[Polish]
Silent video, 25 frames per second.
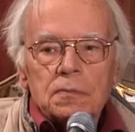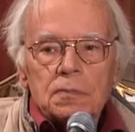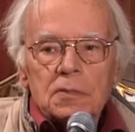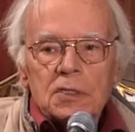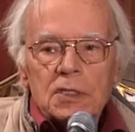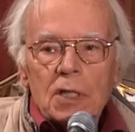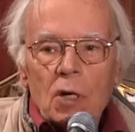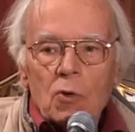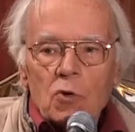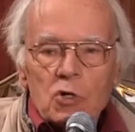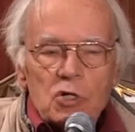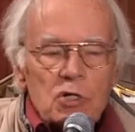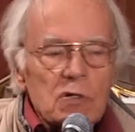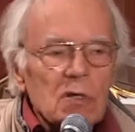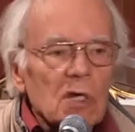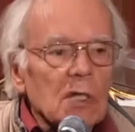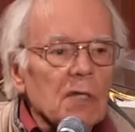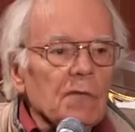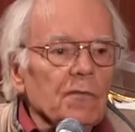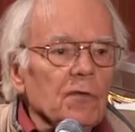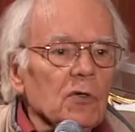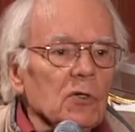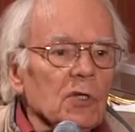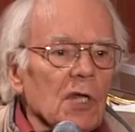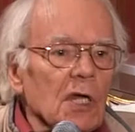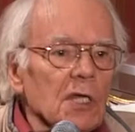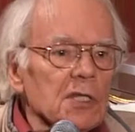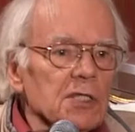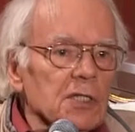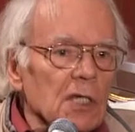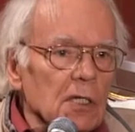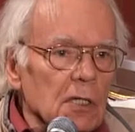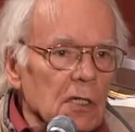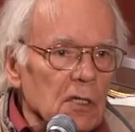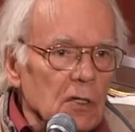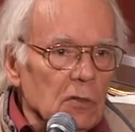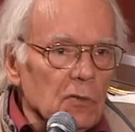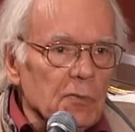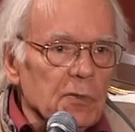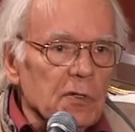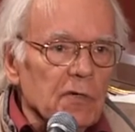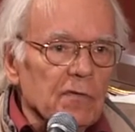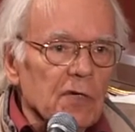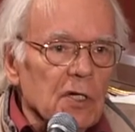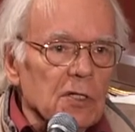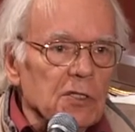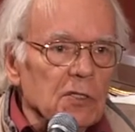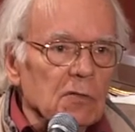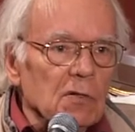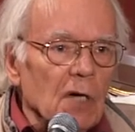założyła tę fundację i ją
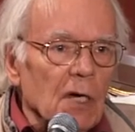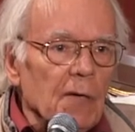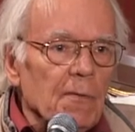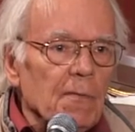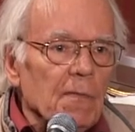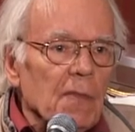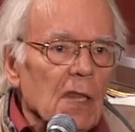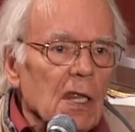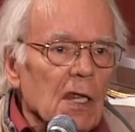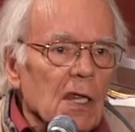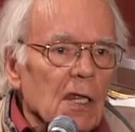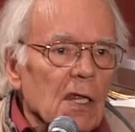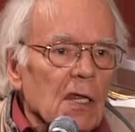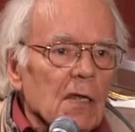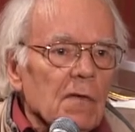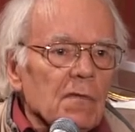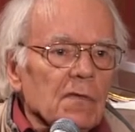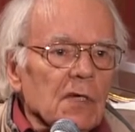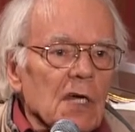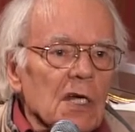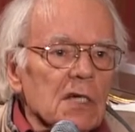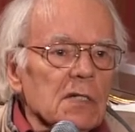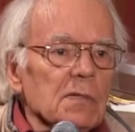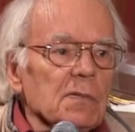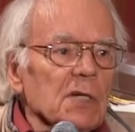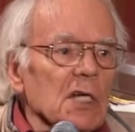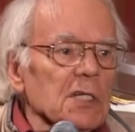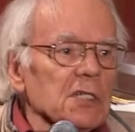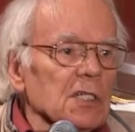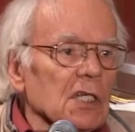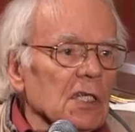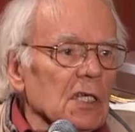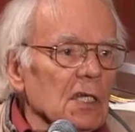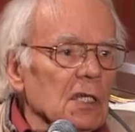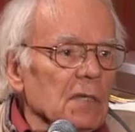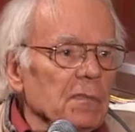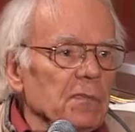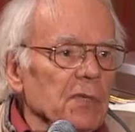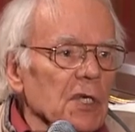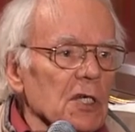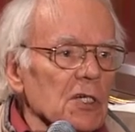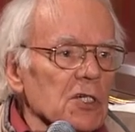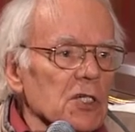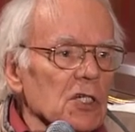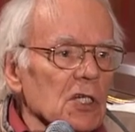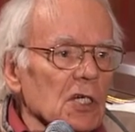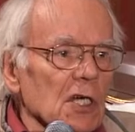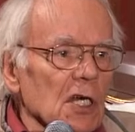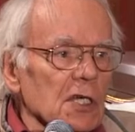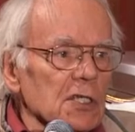prowadziła. W każdym razie, kiedy
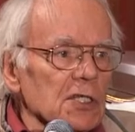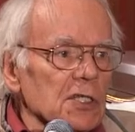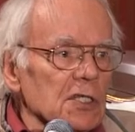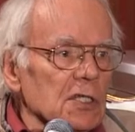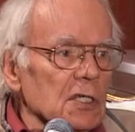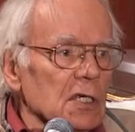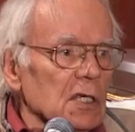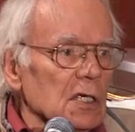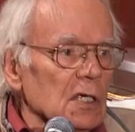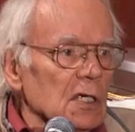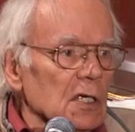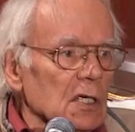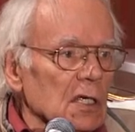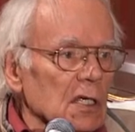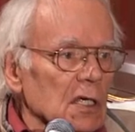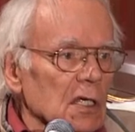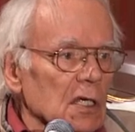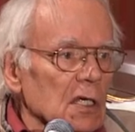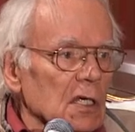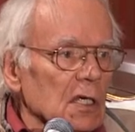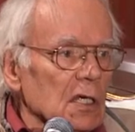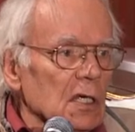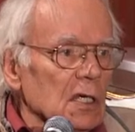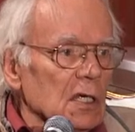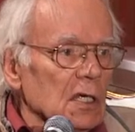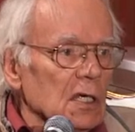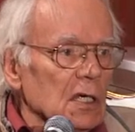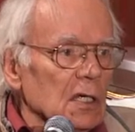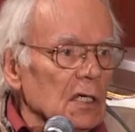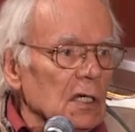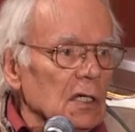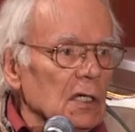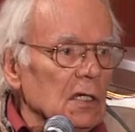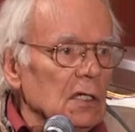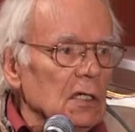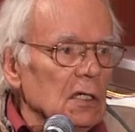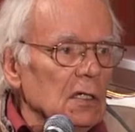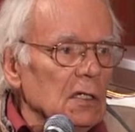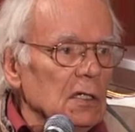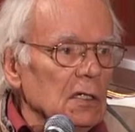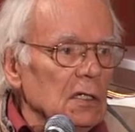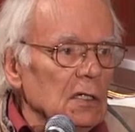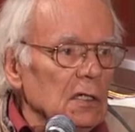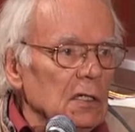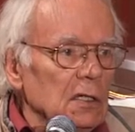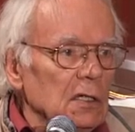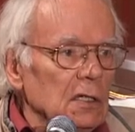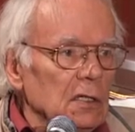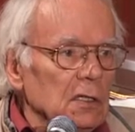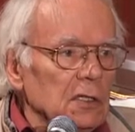pierwszy raz e,
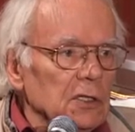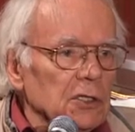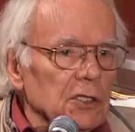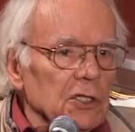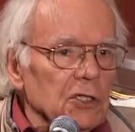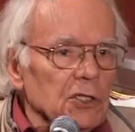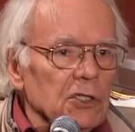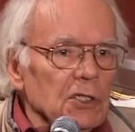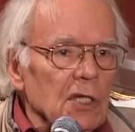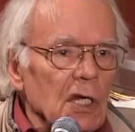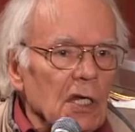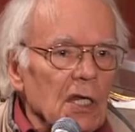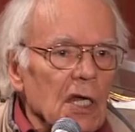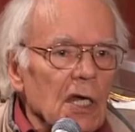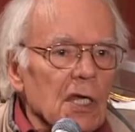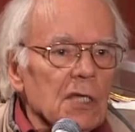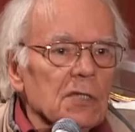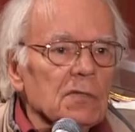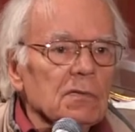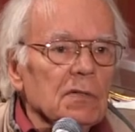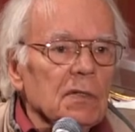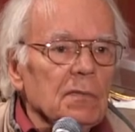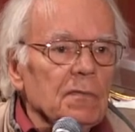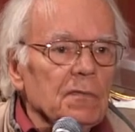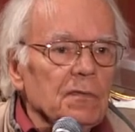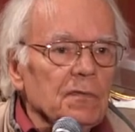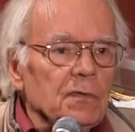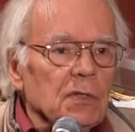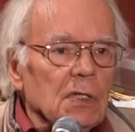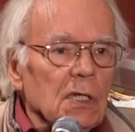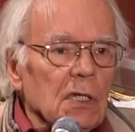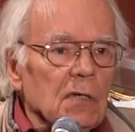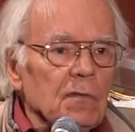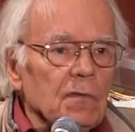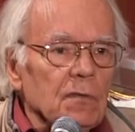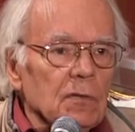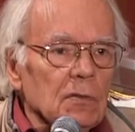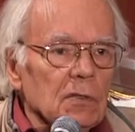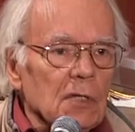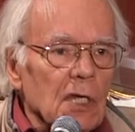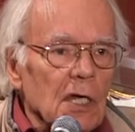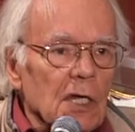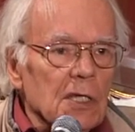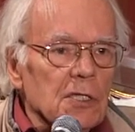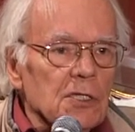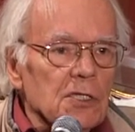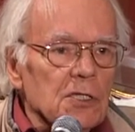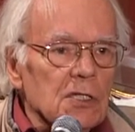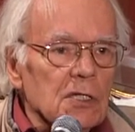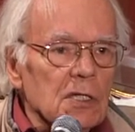się znalazłem w tej
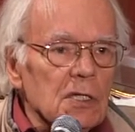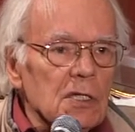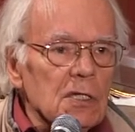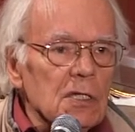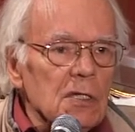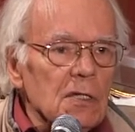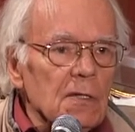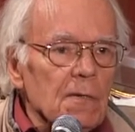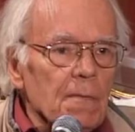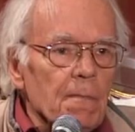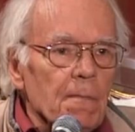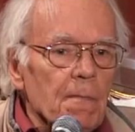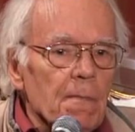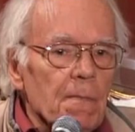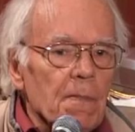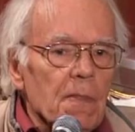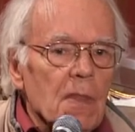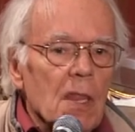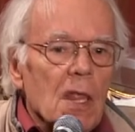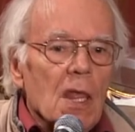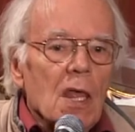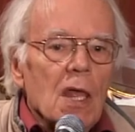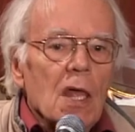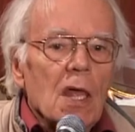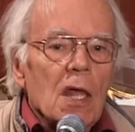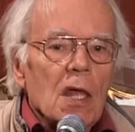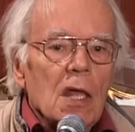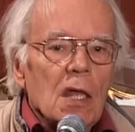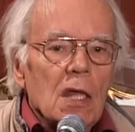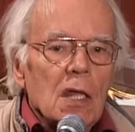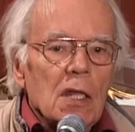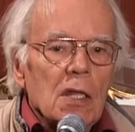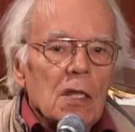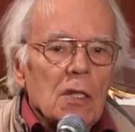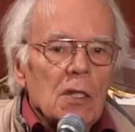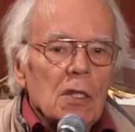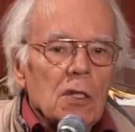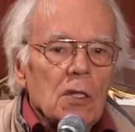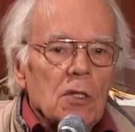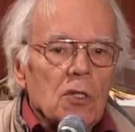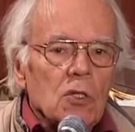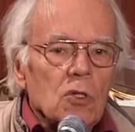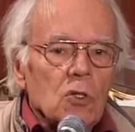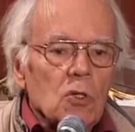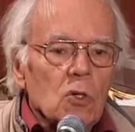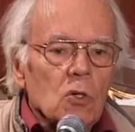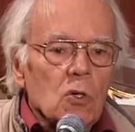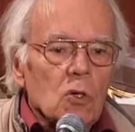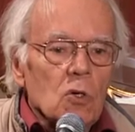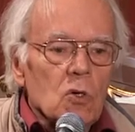fundacji,
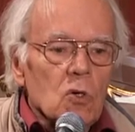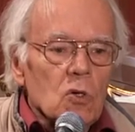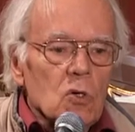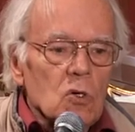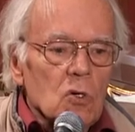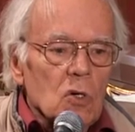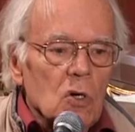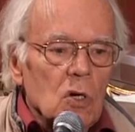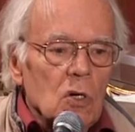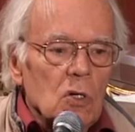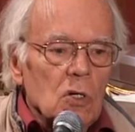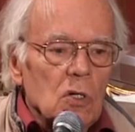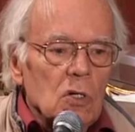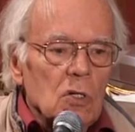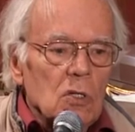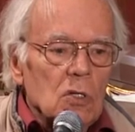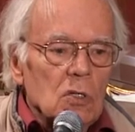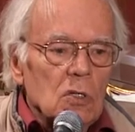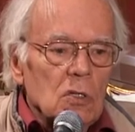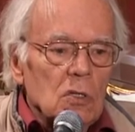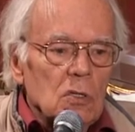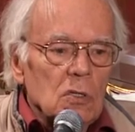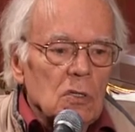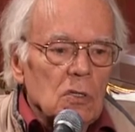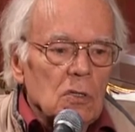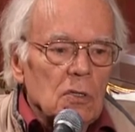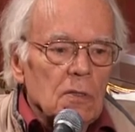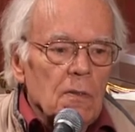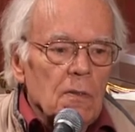to e,